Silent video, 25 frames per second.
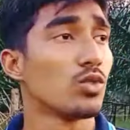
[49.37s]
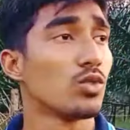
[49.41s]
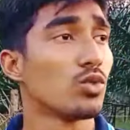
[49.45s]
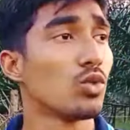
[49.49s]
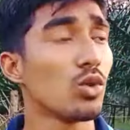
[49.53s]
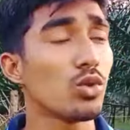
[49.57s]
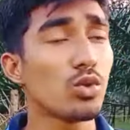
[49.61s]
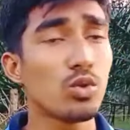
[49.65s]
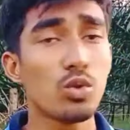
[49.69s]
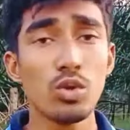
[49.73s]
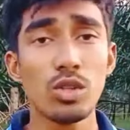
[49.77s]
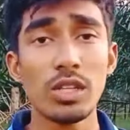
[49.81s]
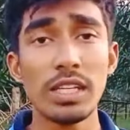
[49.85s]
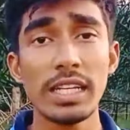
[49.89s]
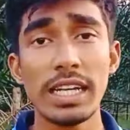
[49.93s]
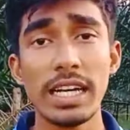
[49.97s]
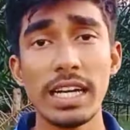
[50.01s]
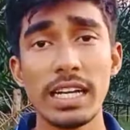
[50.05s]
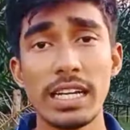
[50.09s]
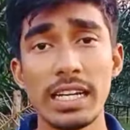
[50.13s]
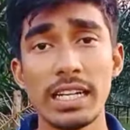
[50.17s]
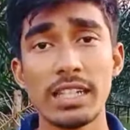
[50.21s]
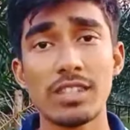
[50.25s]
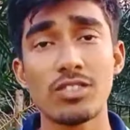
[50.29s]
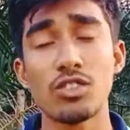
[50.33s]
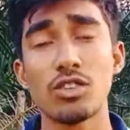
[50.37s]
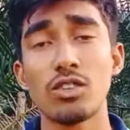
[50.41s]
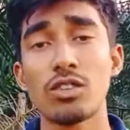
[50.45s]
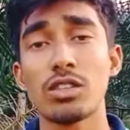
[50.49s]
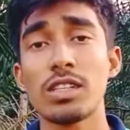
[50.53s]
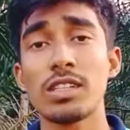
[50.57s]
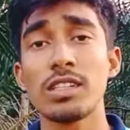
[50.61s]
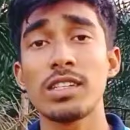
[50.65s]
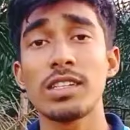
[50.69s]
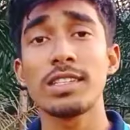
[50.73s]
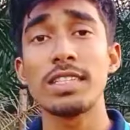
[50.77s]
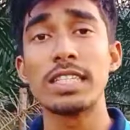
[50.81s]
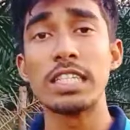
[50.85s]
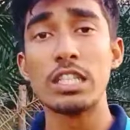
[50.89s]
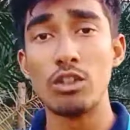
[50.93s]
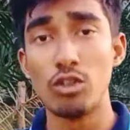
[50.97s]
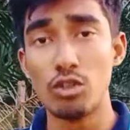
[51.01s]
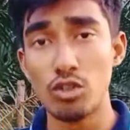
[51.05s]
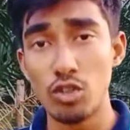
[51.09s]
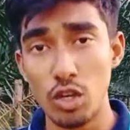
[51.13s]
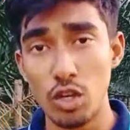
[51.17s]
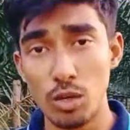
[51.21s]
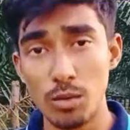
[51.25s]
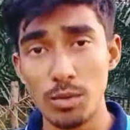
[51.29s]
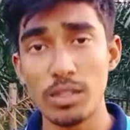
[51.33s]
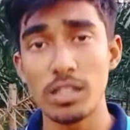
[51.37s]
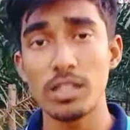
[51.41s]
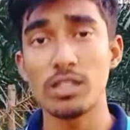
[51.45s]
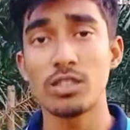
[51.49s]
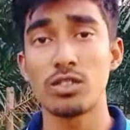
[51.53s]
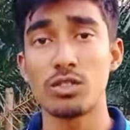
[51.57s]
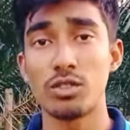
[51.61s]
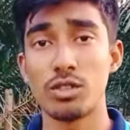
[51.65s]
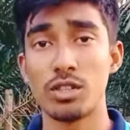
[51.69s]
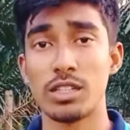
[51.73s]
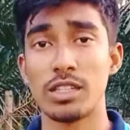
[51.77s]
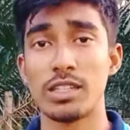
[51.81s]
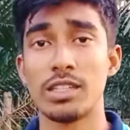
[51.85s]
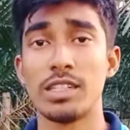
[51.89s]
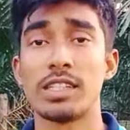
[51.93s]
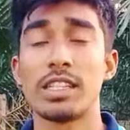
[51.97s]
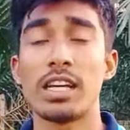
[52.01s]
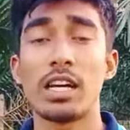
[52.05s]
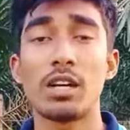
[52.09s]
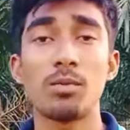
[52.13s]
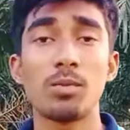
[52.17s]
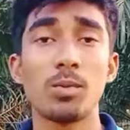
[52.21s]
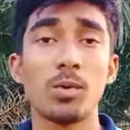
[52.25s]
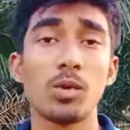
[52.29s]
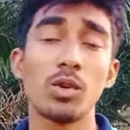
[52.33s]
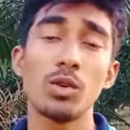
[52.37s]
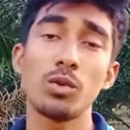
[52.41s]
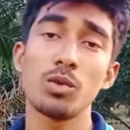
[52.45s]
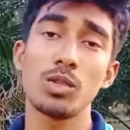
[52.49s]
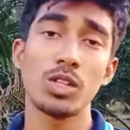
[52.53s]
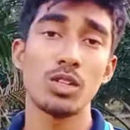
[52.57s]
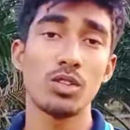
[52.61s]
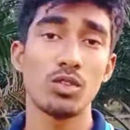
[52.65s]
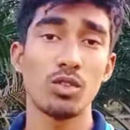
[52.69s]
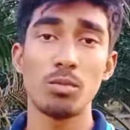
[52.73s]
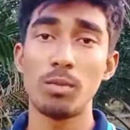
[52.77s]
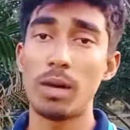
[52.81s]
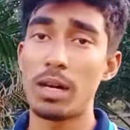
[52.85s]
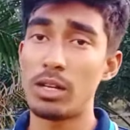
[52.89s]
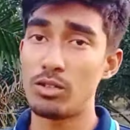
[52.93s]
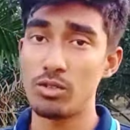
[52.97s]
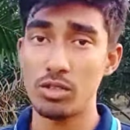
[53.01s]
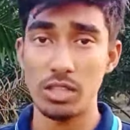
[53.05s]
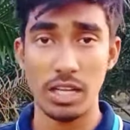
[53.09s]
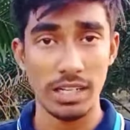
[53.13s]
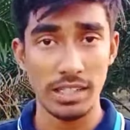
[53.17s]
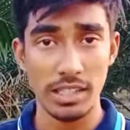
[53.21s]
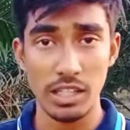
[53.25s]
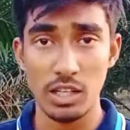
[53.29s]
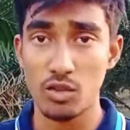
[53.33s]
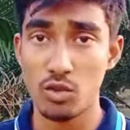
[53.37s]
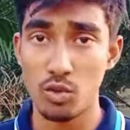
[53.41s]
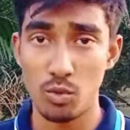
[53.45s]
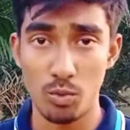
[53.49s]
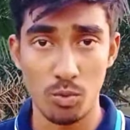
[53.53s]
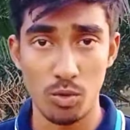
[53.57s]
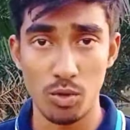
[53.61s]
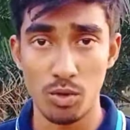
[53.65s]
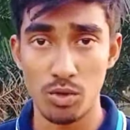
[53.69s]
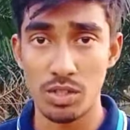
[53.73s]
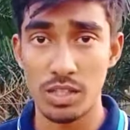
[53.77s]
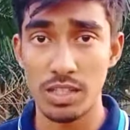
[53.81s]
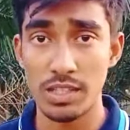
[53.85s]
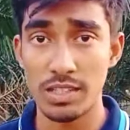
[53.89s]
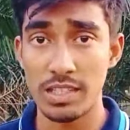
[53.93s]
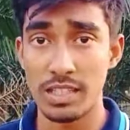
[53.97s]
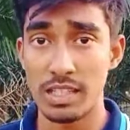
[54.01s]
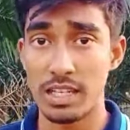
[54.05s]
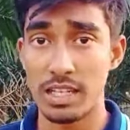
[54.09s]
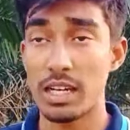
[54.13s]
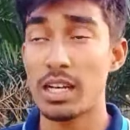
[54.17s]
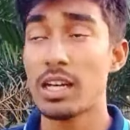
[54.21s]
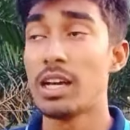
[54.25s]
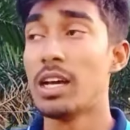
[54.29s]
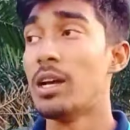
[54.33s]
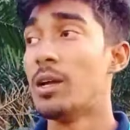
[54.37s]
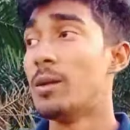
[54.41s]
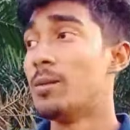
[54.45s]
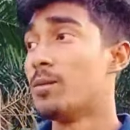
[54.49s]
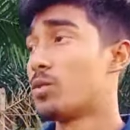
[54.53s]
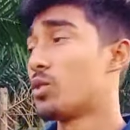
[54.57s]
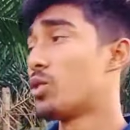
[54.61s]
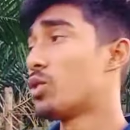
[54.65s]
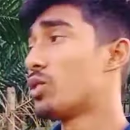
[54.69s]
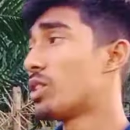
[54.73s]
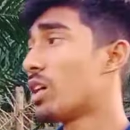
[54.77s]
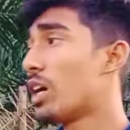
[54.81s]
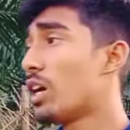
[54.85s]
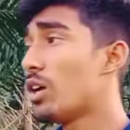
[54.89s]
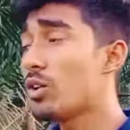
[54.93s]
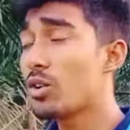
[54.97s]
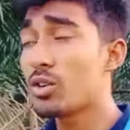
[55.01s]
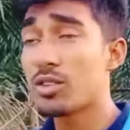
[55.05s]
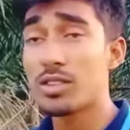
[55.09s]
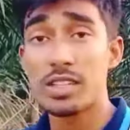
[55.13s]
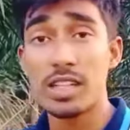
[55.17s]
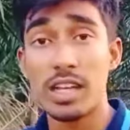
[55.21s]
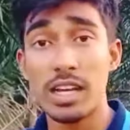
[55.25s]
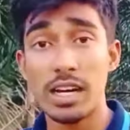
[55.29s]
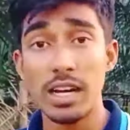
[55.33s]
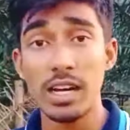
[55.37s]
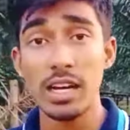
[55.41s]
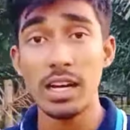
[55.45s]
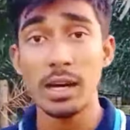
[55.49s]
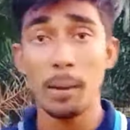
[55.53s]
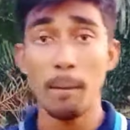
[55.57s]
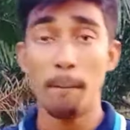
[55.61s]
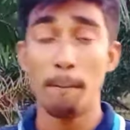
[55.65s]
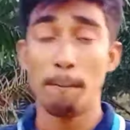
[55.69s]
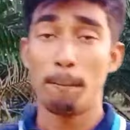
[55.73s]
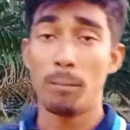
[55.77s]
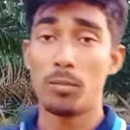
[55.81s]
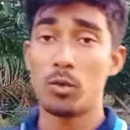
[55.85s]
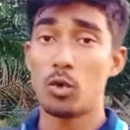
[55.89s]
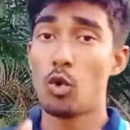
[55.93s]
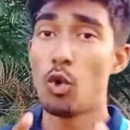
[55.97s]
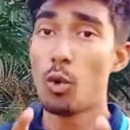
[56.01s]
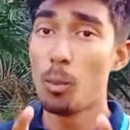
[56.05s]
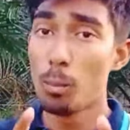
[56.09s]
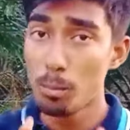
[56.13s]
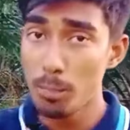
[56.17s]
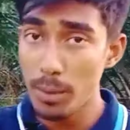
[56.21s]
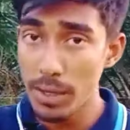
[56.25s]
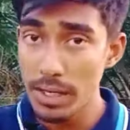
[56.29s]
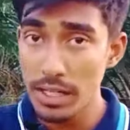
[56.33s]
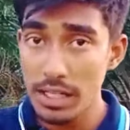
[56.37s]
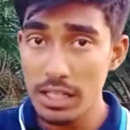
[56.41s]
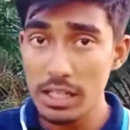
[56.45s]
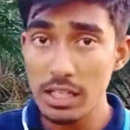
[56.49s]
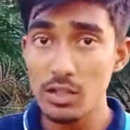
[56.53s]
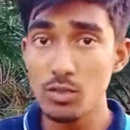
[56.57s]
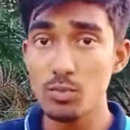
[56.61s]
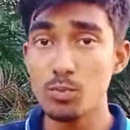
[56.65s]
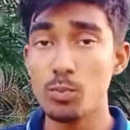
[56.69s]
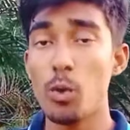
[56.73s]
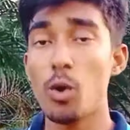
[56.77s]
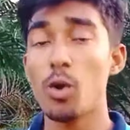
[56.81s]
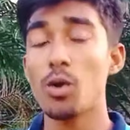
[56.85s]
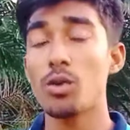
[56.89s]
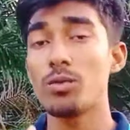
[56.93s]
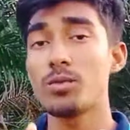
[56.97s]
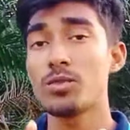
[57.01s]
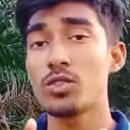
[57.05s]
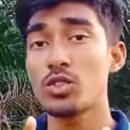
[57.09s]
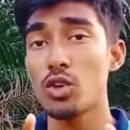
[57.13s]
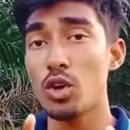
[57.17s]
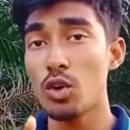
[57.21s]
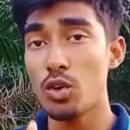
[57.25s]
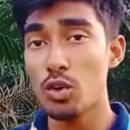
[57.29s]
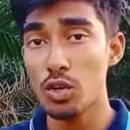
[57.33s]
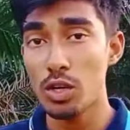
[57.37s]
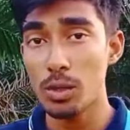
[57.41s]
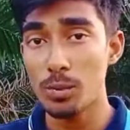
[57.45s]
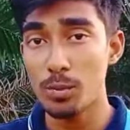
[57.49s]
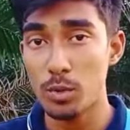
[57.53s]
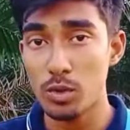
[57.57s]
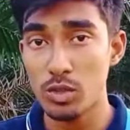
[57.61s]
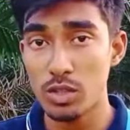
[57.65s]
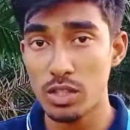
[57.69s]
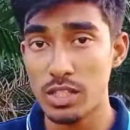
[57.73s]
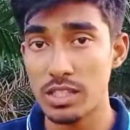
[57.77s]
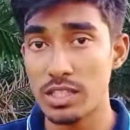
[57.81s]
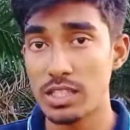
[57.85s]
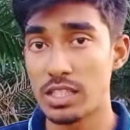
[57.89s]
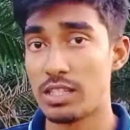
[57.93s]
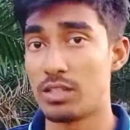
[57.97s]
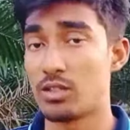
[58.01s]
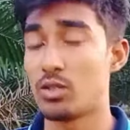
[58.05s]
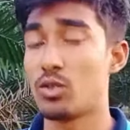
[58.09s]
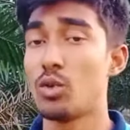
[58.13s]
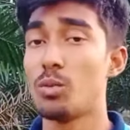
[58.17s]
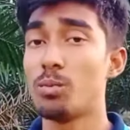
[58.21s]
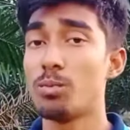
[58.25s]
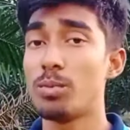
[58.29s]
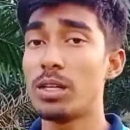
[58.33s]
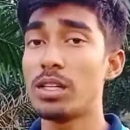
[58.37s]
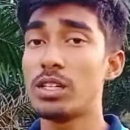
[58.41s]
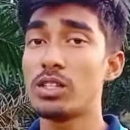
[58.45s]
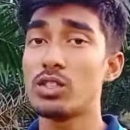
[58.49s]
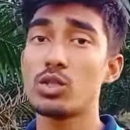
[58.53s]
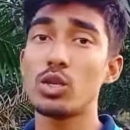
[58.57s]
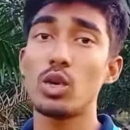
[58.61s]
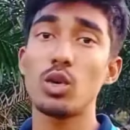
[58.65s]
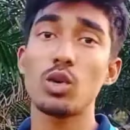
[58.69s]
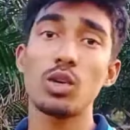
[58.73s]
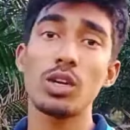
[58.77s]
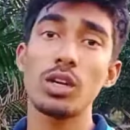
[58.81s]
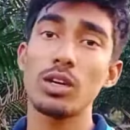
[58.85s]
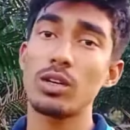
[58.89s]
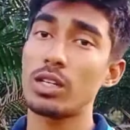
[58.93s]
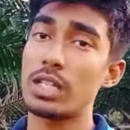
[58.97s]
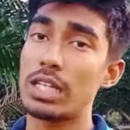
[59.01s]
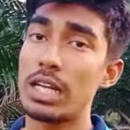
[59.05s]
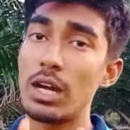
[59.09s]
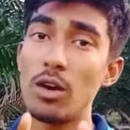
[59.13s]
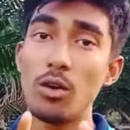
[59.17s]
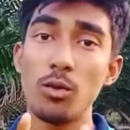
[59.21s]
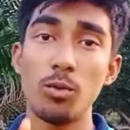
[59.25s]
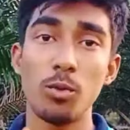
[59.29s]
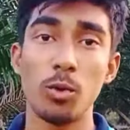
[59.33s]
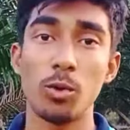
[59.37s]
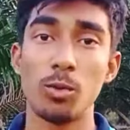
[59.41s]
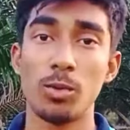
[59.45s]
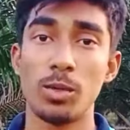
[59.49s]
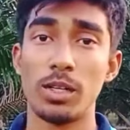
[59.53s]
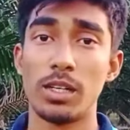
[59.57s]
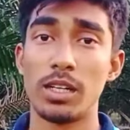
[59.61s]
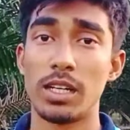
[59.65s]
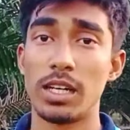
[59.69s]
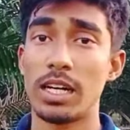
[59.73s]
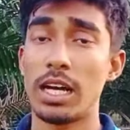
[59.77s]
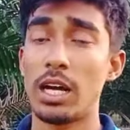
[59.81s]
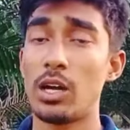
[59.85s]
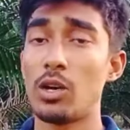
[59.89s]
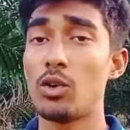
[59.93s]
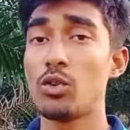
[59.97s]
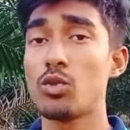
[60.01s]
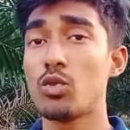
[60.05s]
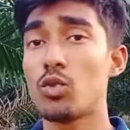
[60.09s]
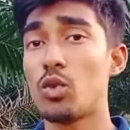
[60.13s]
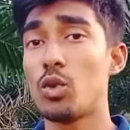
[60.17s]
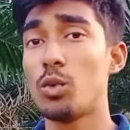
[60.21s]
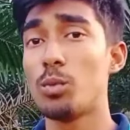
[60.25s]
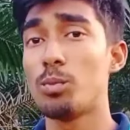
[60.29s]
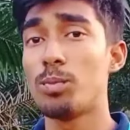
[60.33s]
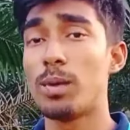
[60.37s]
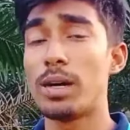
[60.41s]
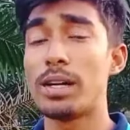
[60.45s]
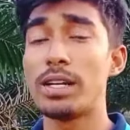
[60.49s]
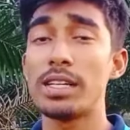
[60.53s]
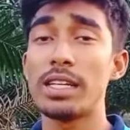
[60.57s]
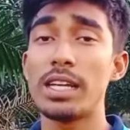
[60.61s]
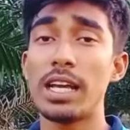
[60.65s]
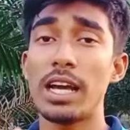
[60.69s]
চতুর্দিকে রেড চলতেছে চিরুনি অভিযান চলতেছে তারপরেও কিন্তু মানুষ আশা কম করতেছে না তো যাই হোক যারা কোম্পানির চক্রে পড়তেছেন কোম্পানির চক্রে কেউ পড়বেন না কারণ কোম্পানি